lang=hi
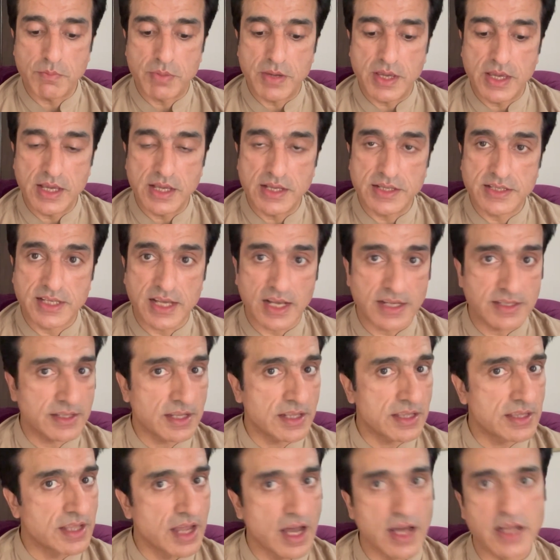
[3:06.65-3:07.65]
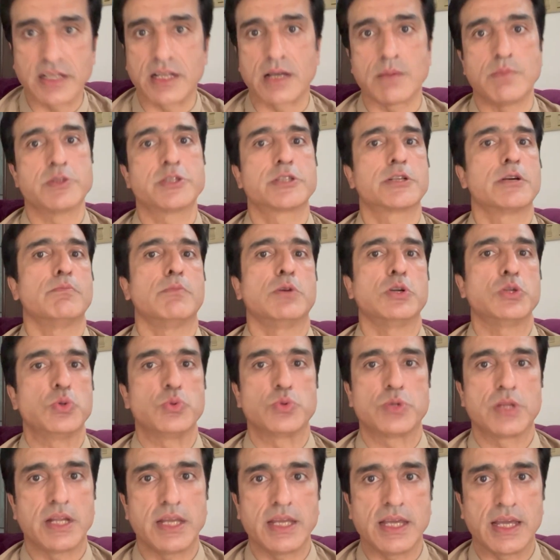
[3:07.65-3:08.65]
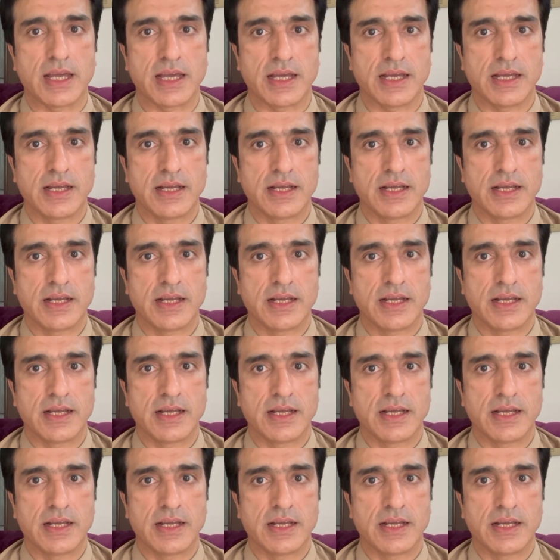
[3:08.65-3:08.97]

भी सियासतदान कम अज़ कम मौजूद नहीं है